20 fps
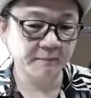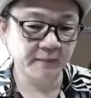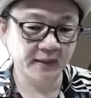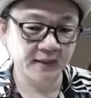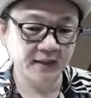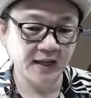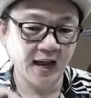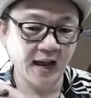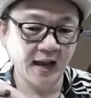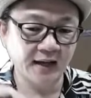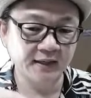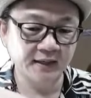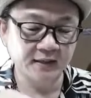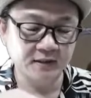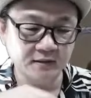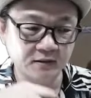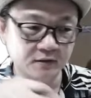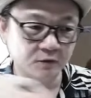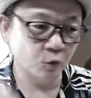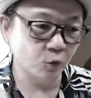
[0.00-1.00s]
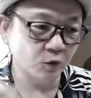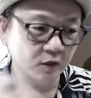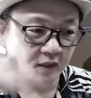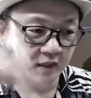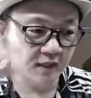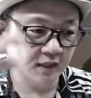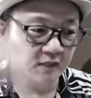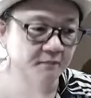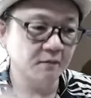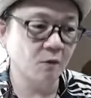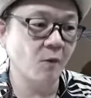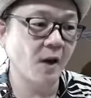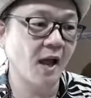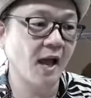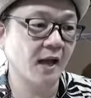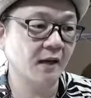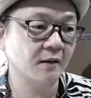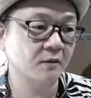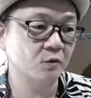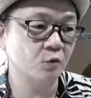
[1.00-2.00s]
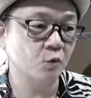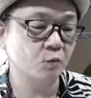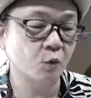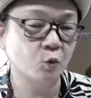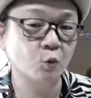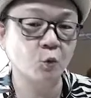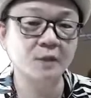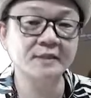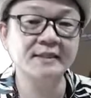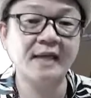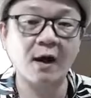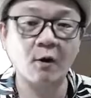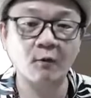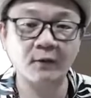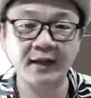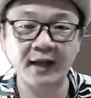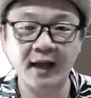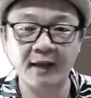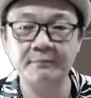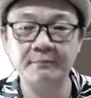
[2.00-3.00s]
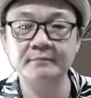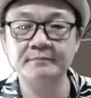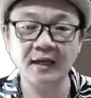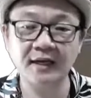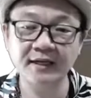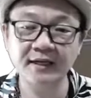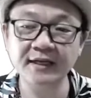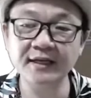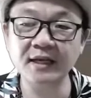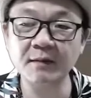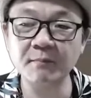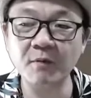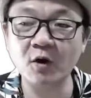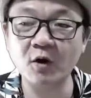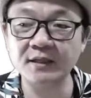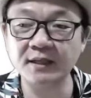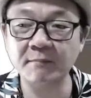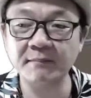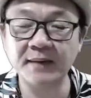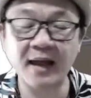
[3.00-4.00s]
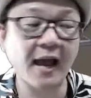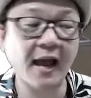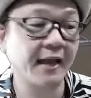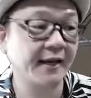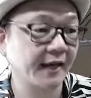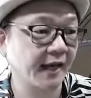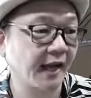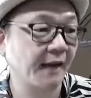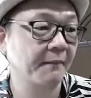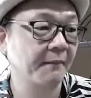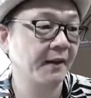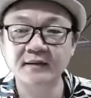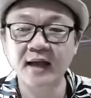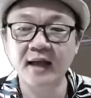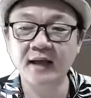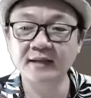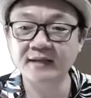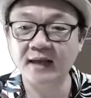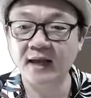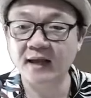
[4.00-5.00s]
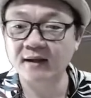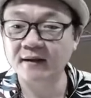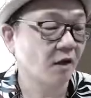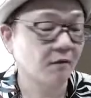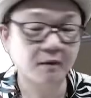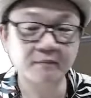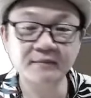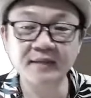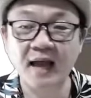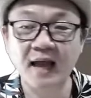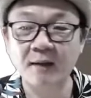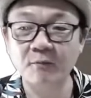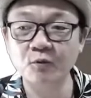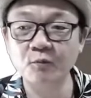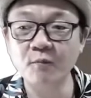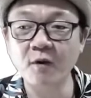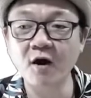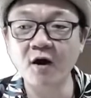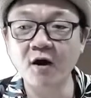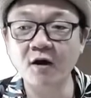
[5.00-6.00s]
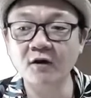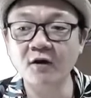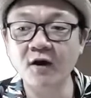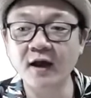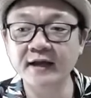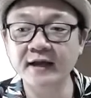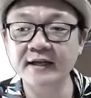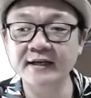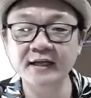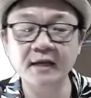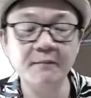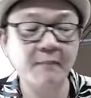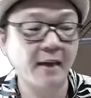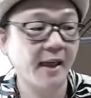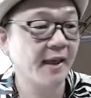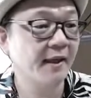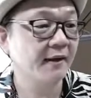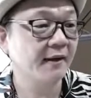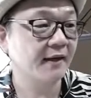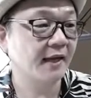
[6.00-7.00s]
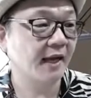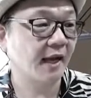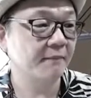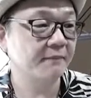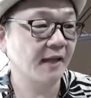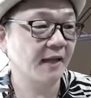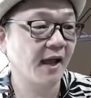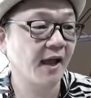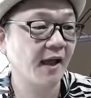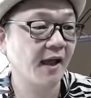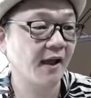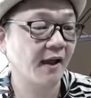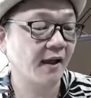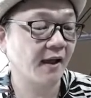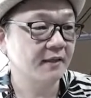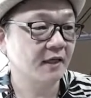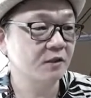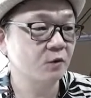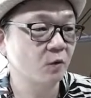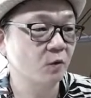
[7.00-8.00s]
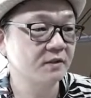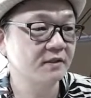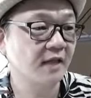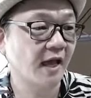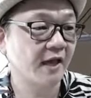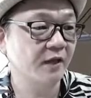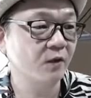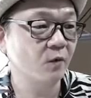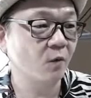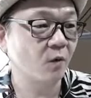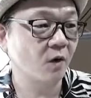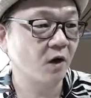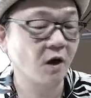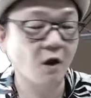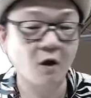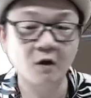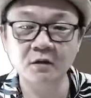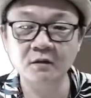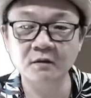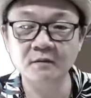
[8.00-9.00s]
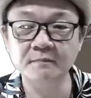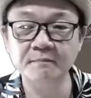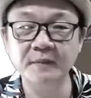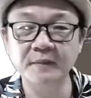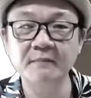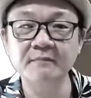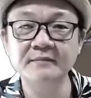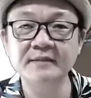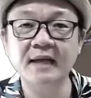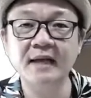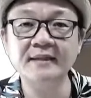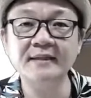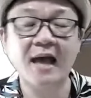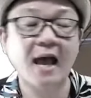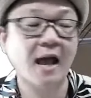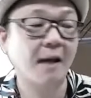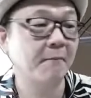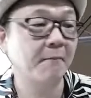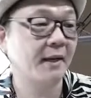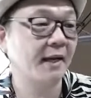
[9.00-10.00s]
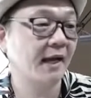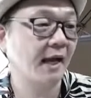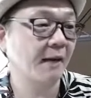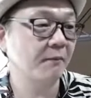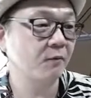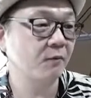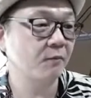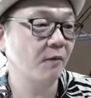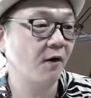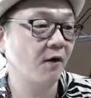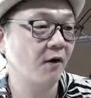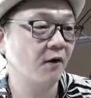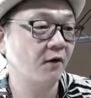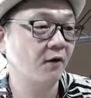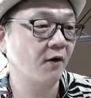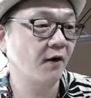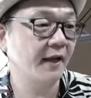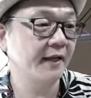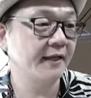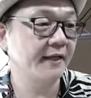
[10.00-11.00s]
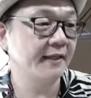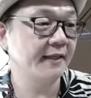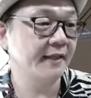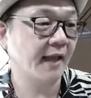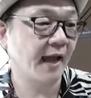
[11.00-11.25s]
จะเป็นคานอีกพุดหนึ่งขึ้นมาวางอยู่บนหัวเสานะครับอันนี้ก็ยังพอทำได้นะครับ น่าจะตอบคำถามคุณพ่อน้องไอรินได้ไหมนะครับถ้ายังสงสัยอยู่ก็ลองพิมพ์ชัดถามมานะครับคุณพ่อน้องไอริน